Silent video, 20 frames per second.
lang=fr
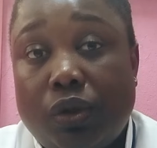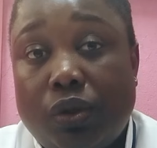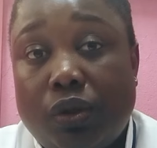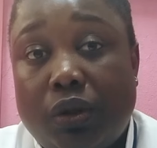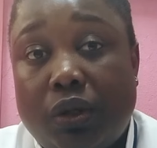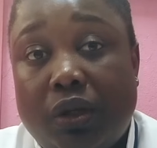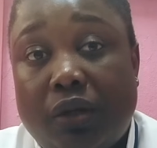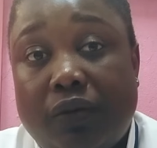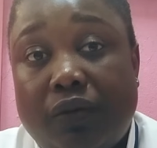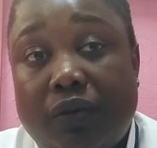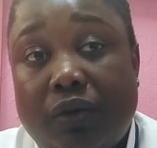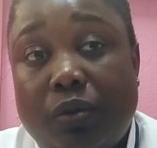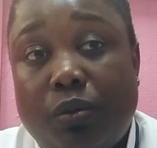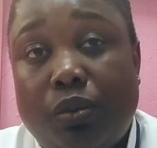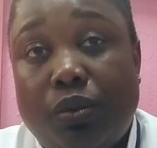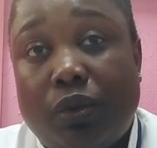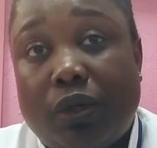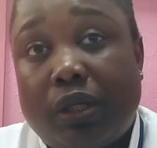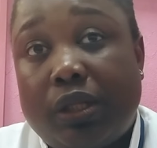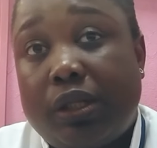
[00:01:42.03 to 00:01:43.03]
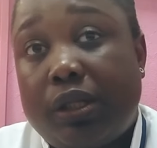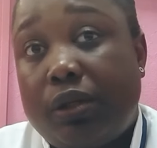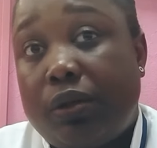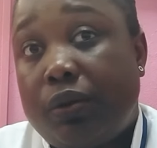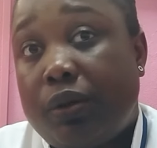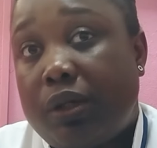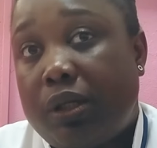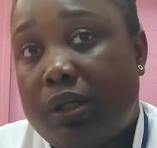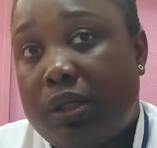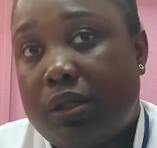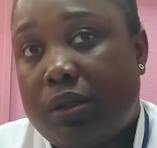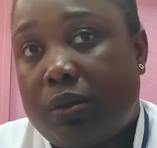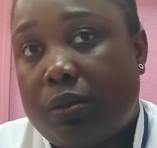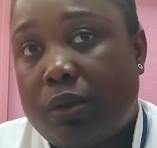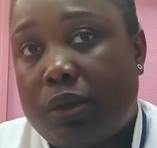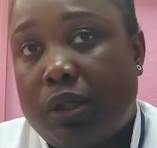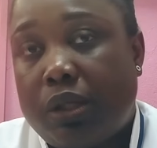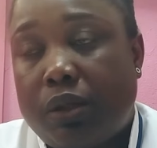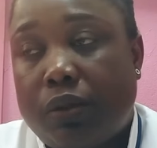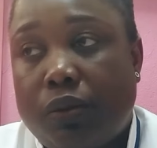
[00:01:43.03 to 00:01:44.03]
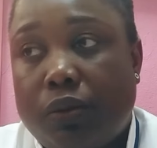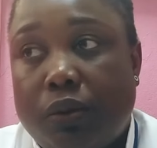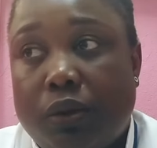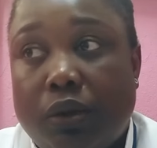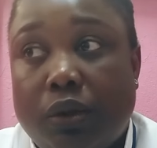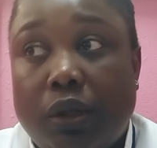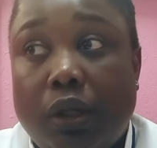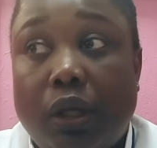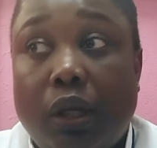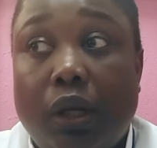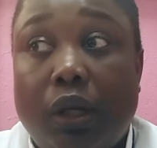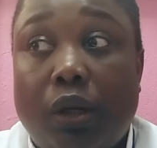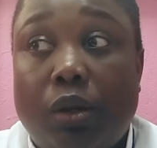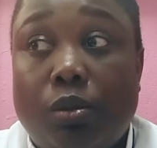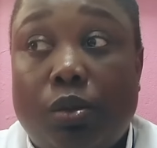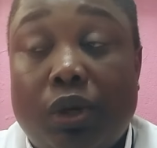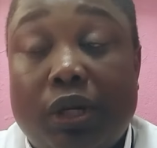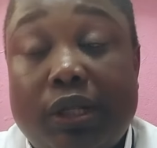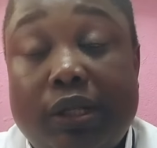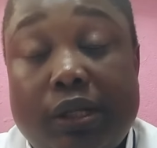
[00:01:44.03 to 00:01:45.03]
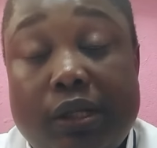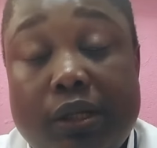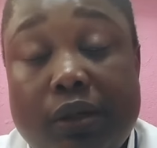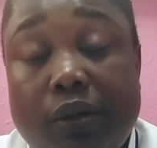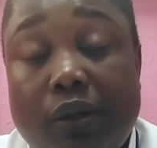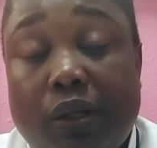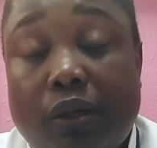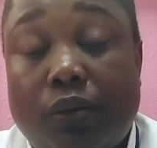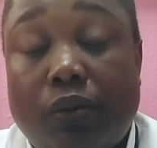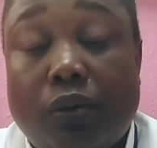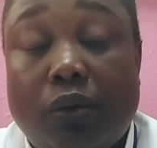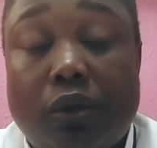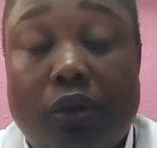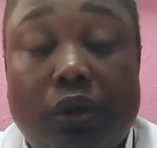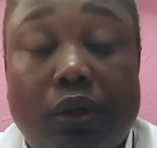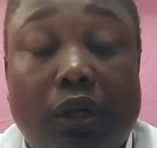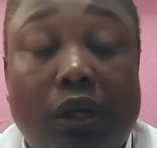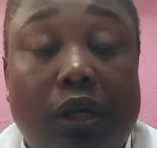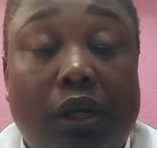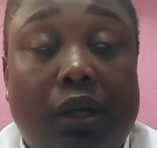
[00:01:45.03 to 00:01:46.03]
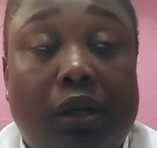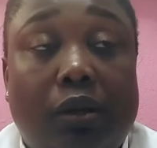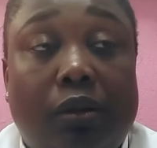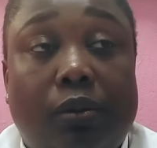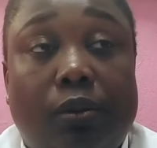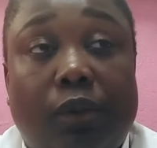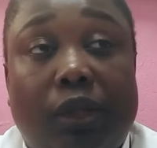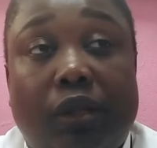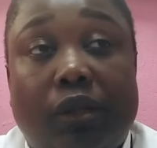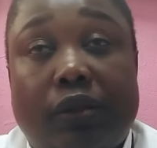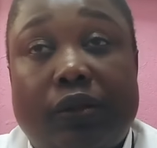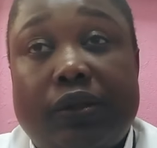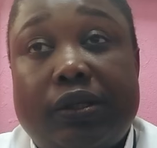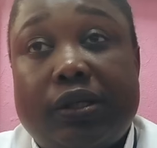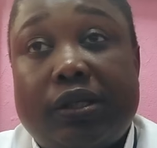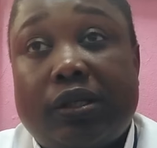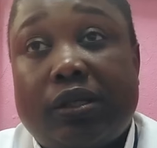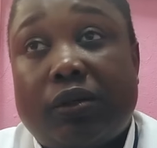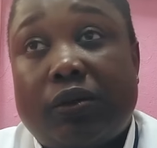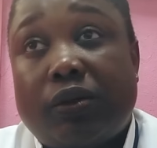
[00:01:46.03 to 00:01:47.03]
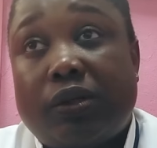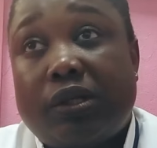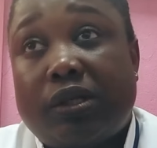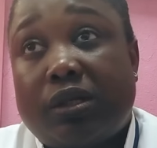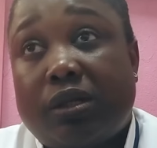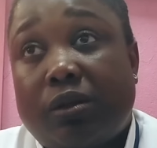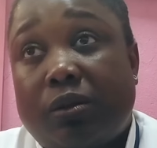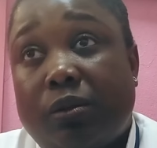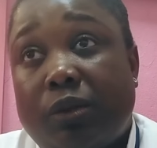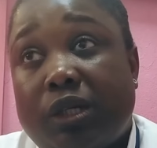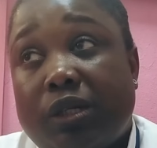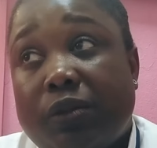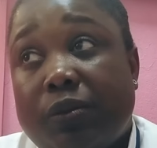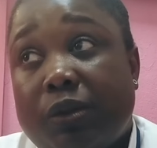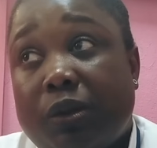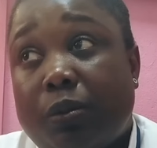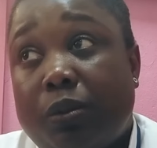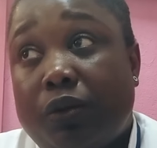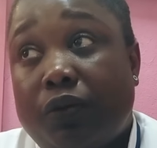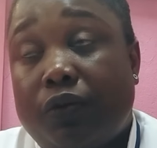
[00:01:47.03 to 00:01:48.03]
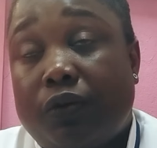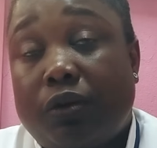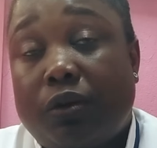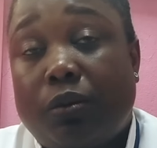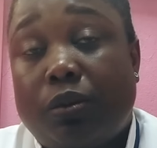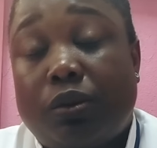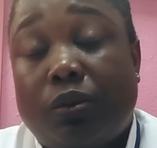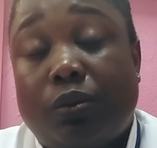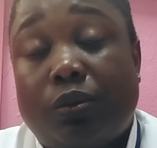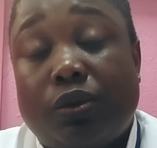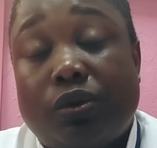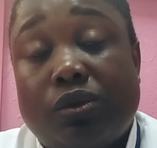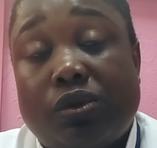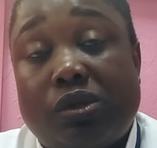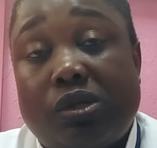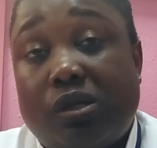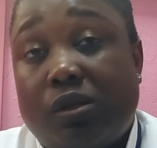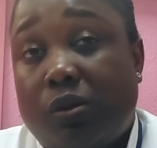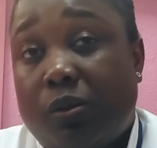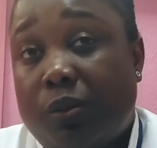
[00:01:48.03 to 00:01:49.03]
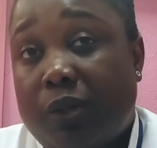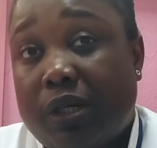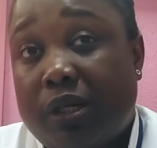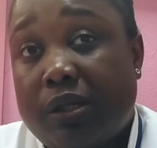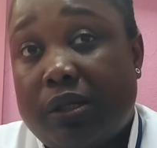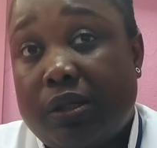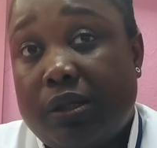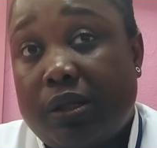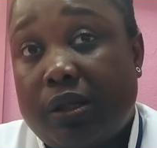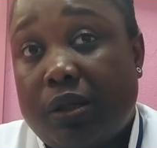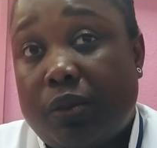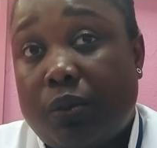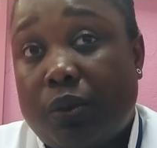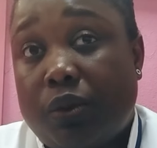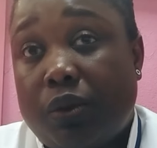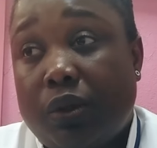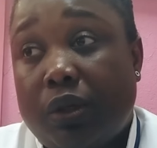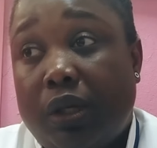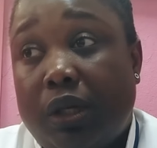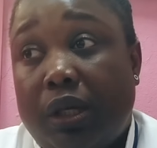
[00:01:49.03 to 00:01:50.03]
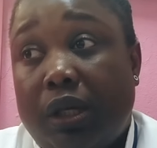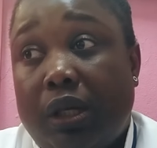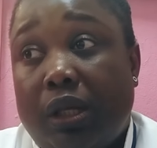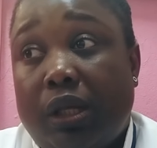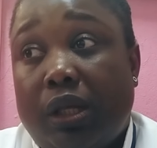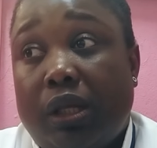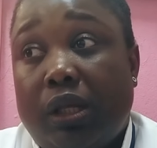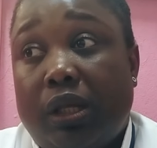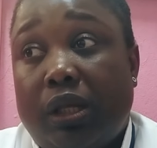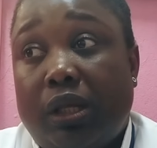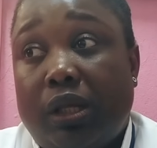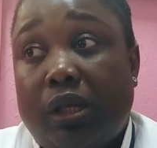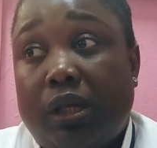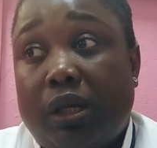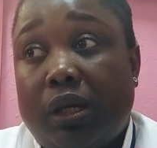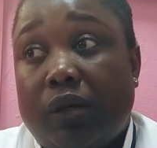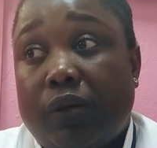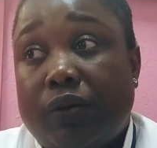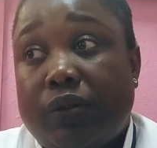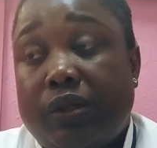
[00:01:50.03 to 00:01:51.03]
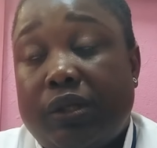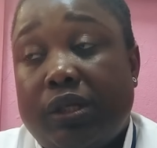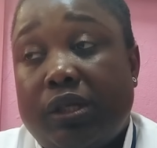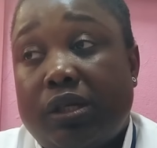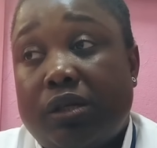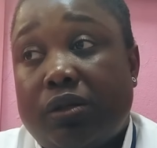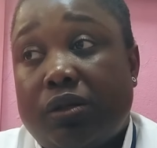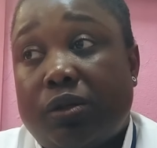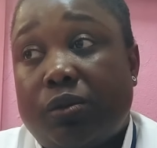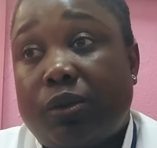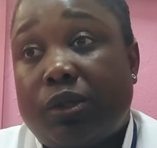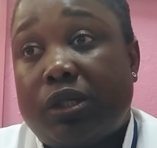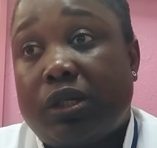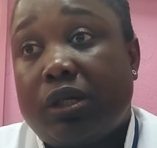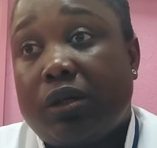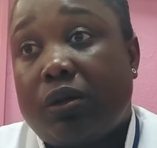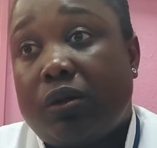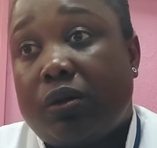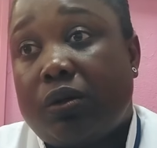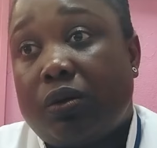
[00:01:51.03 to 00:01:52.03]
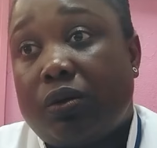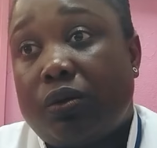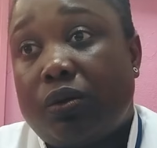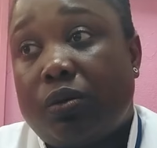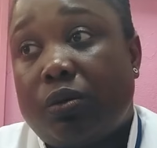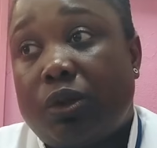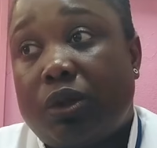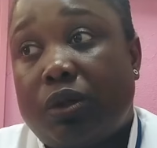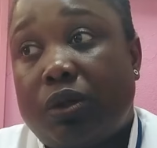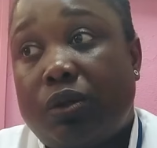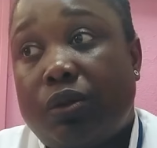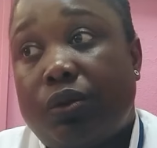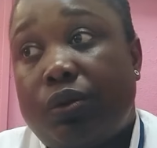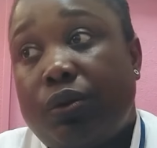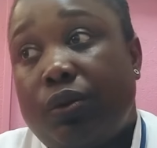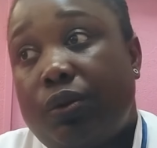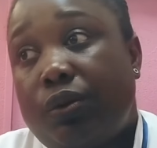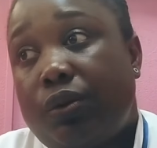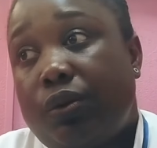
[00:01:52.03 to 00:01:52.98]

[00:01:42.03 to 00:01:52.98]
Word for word: de l'enfant pour atténuer légèrement la douleur, pour atténuer la douleur. Maintenant, si ça aussi, ça ne marche pas, parfois on propose aussi le paracétamol. Et il y a aussi des objets qu'on demande,